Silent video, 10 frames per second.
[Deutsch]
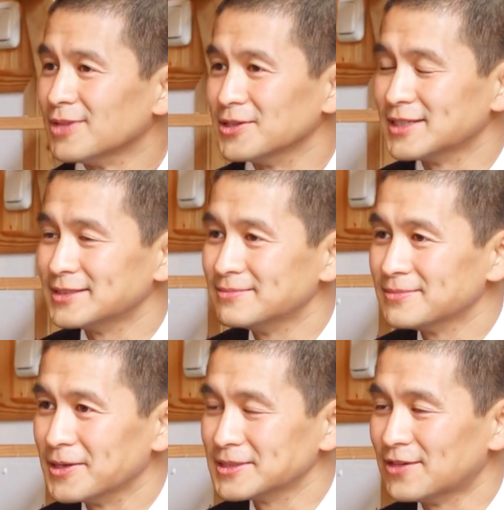aus, der,
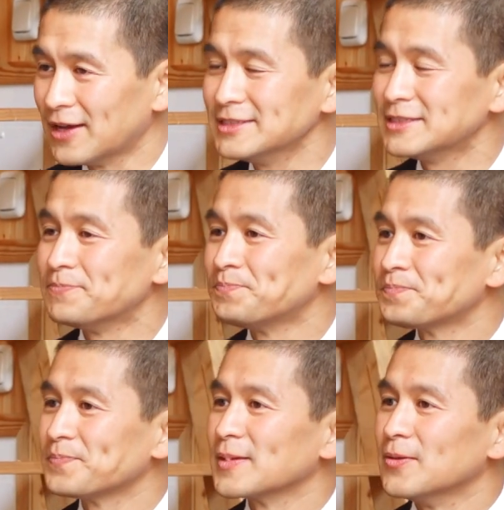aus der Wand.
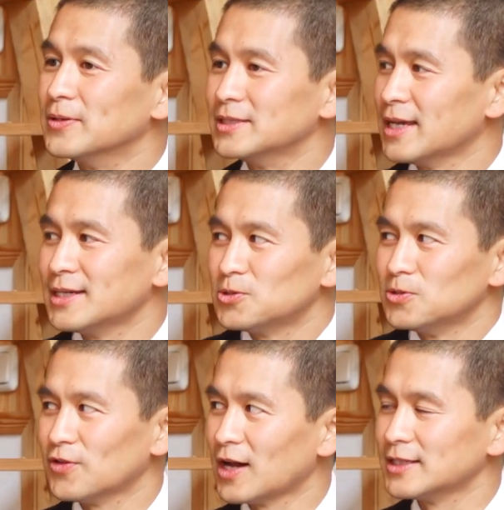Und ich denke, es ist nur
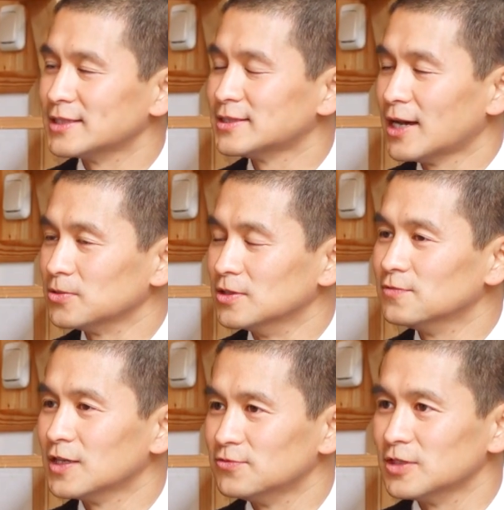eine Frage der Zeit und
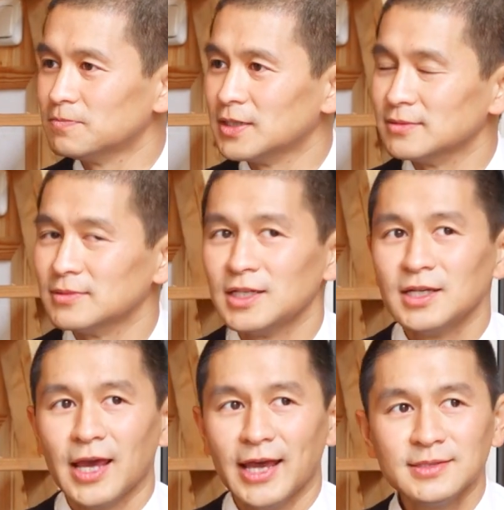irgendwann wird man
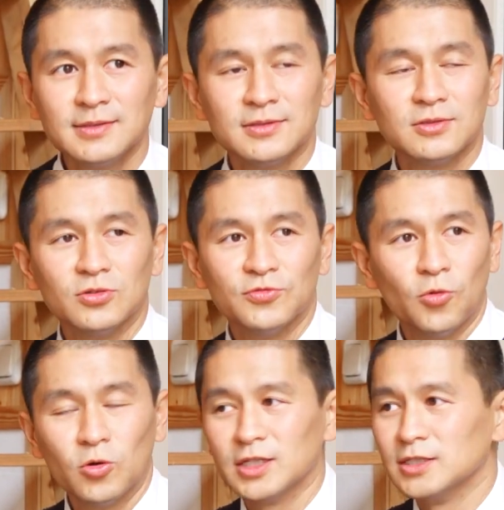Essen und
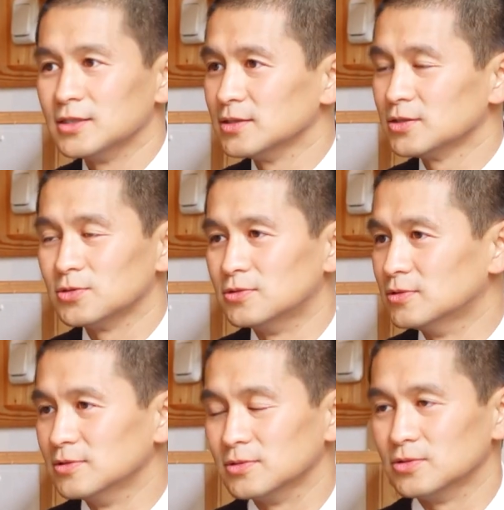Wohnen
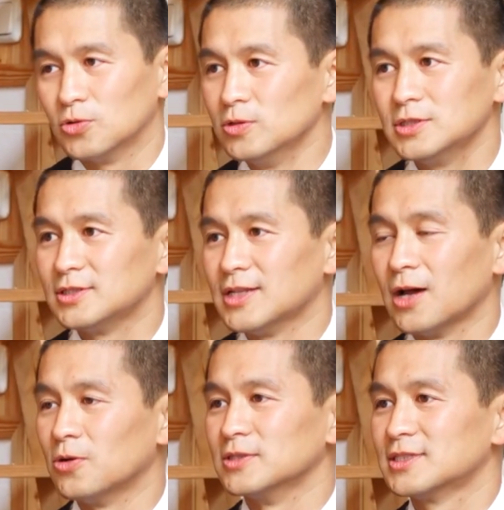zu
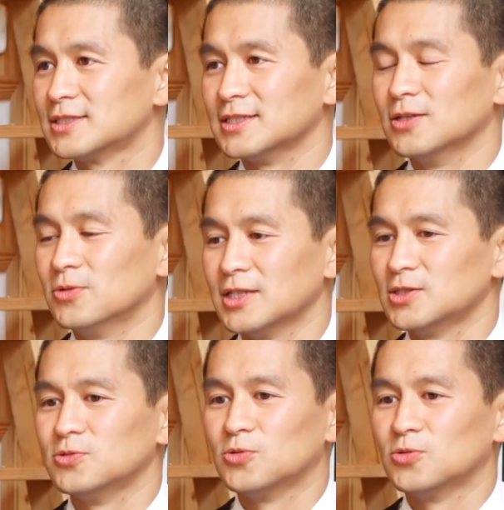Grundnahrungs- äh, oder zu